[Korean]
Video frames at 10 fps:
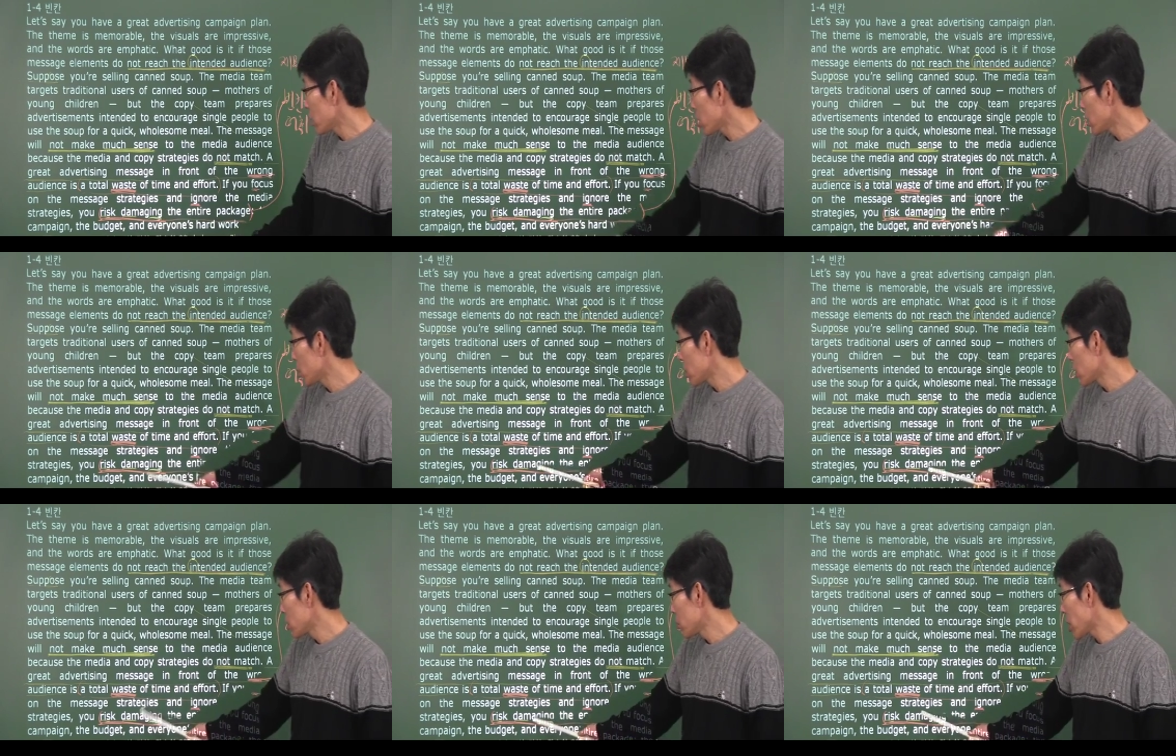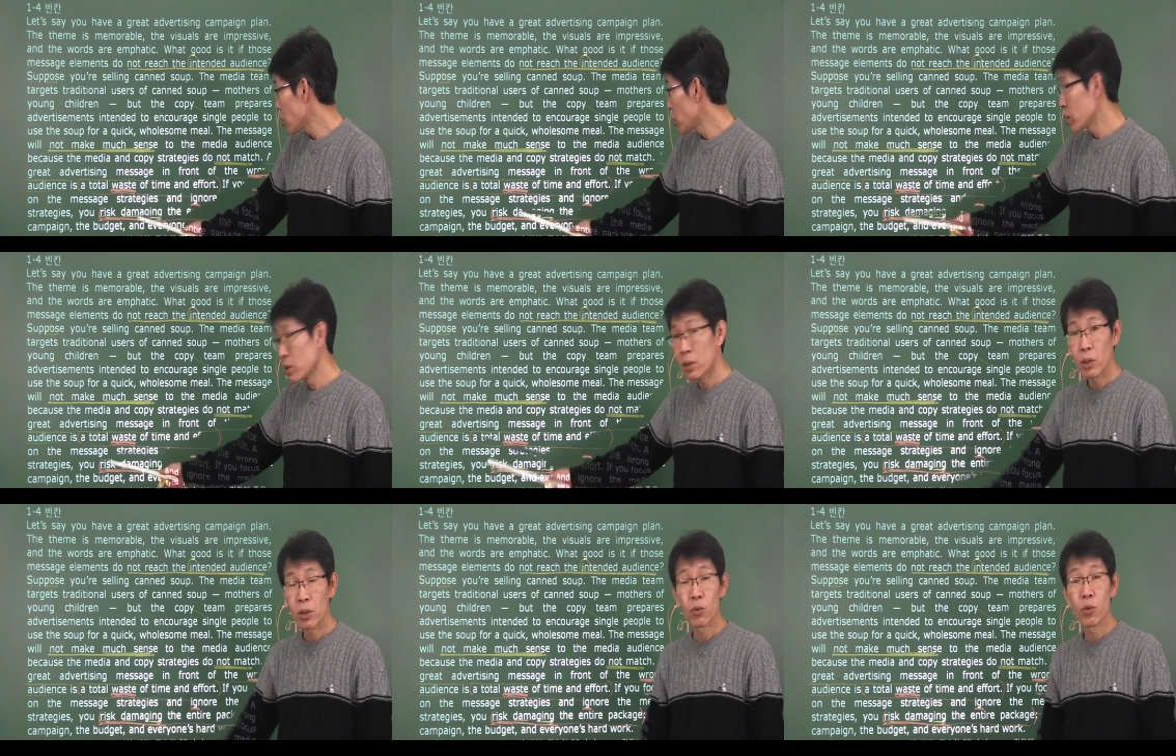다 그냥 그 망쳐지는
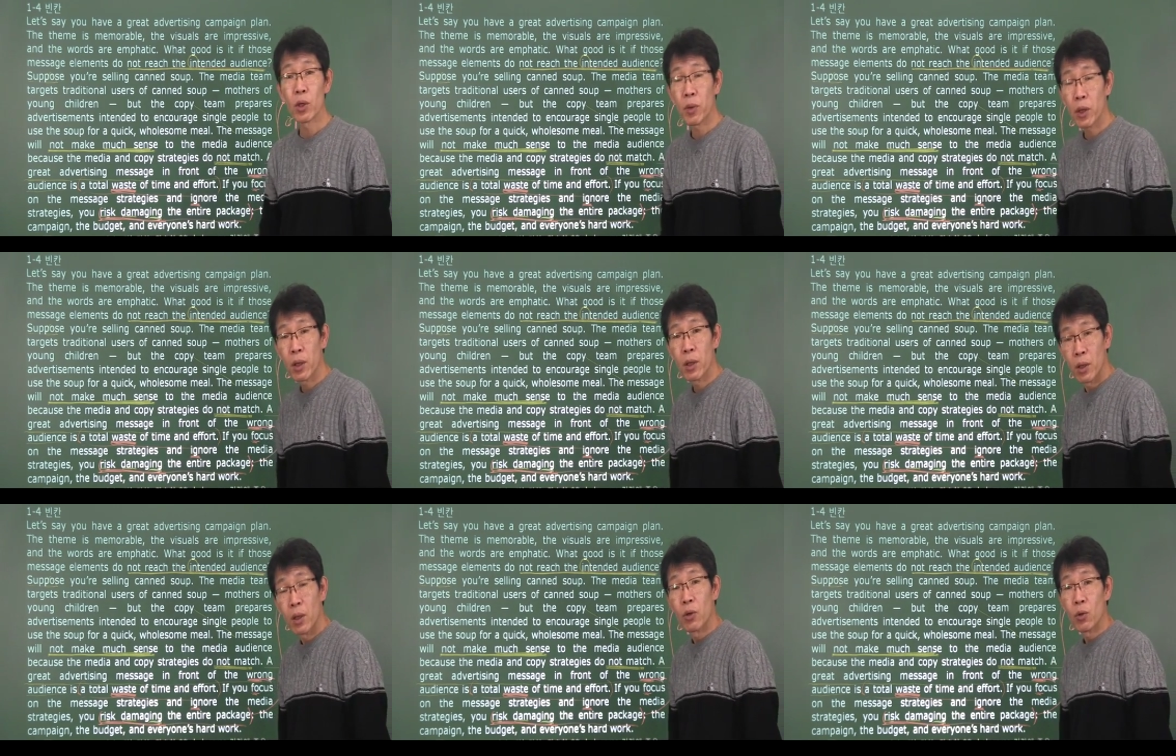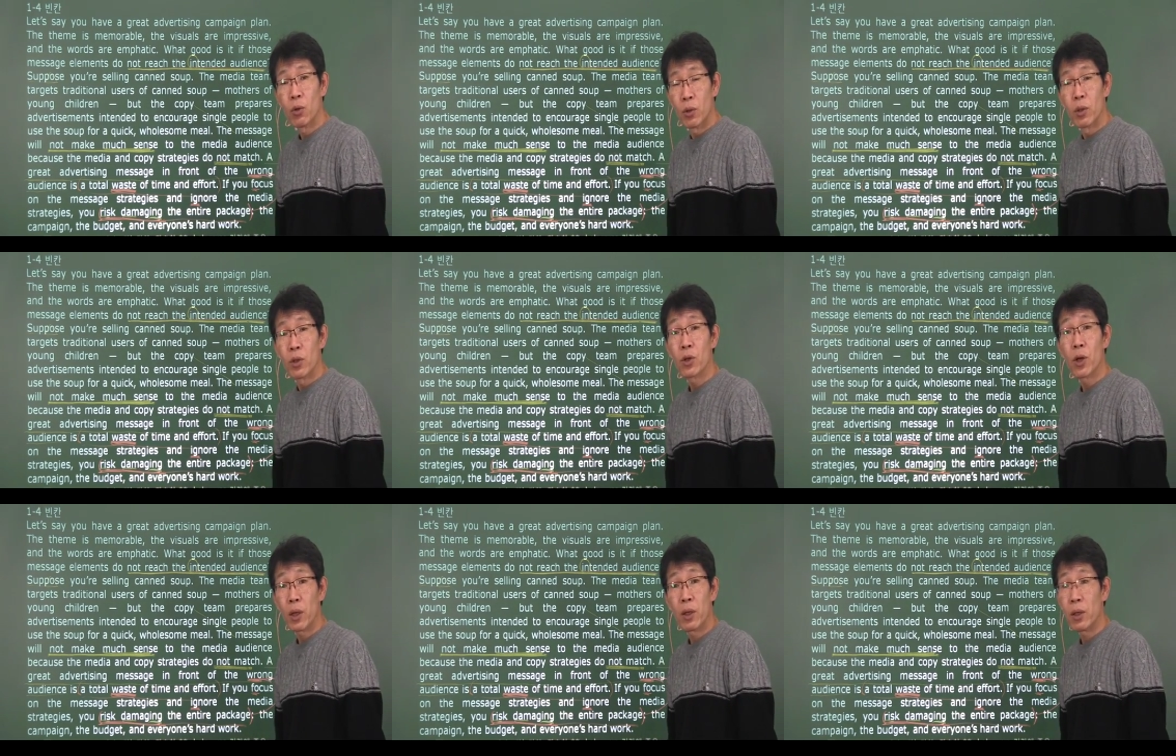위험에
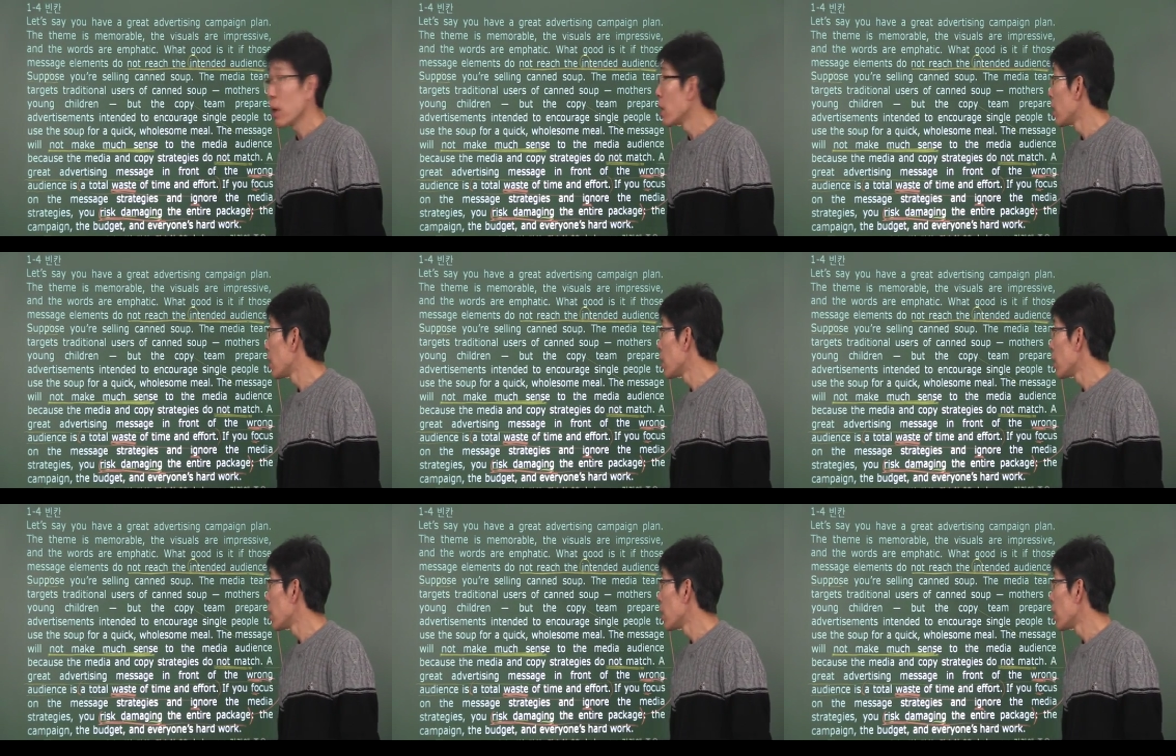처하게 된다 아,